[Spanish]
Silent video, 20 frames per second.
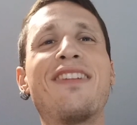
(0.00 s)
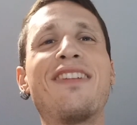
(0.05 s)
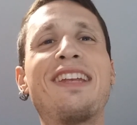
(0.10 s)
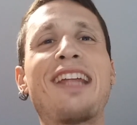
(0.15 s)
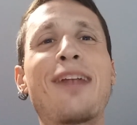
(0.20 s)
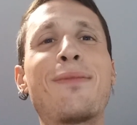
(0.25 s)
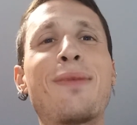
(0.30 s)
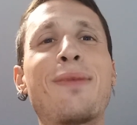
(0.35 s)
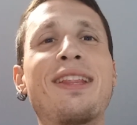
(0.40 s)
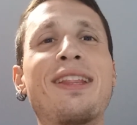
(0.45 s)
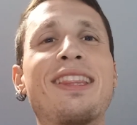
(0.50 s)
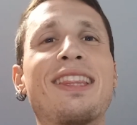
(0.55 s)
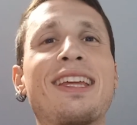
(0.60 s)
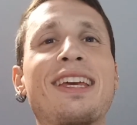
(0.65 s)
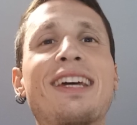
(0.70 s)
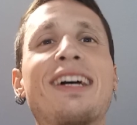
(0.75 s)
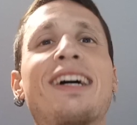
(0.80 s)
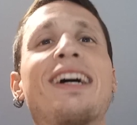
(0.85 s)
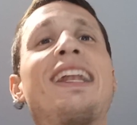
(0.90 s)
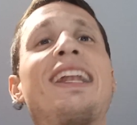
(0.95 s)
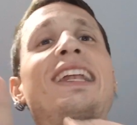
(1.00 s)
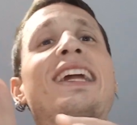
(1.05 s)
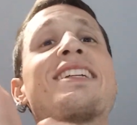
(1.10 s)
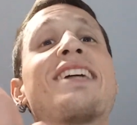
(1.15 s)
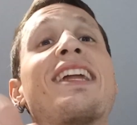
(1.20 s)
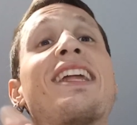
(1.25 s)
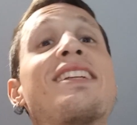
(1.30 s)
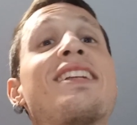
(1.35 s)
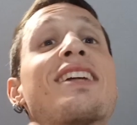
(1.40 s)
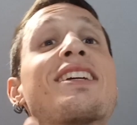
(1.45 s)
Finalmente,
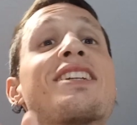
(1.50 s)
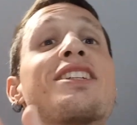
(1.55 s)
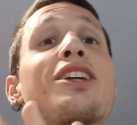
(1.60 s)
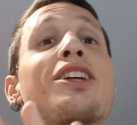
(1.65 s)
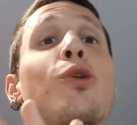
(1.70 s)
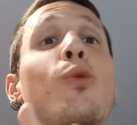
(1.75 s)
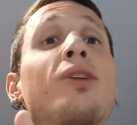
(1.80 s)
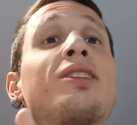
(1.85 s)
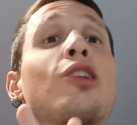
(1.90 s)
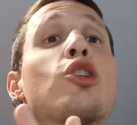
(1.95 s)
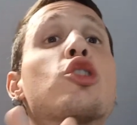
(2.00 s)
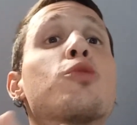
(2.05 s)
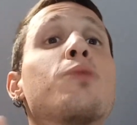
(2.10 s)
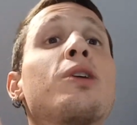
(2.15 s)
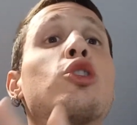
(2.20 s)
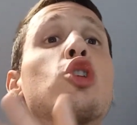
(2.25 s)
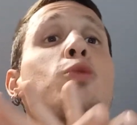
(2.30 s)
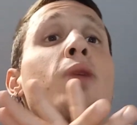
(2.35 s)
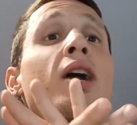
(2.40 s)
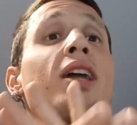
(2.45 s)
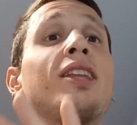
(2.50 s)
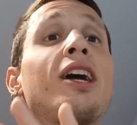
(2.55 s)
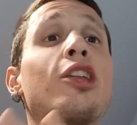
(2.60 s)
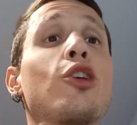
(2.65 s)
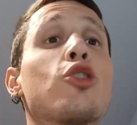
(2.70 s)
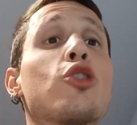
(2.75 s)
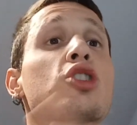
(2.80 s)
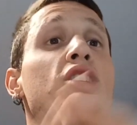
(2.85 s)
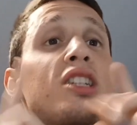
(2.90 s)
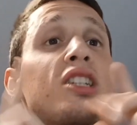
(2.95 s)
las áreas en las que se encuentran los vientos
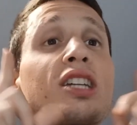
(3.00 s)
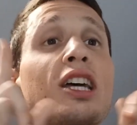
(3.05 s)
planetarios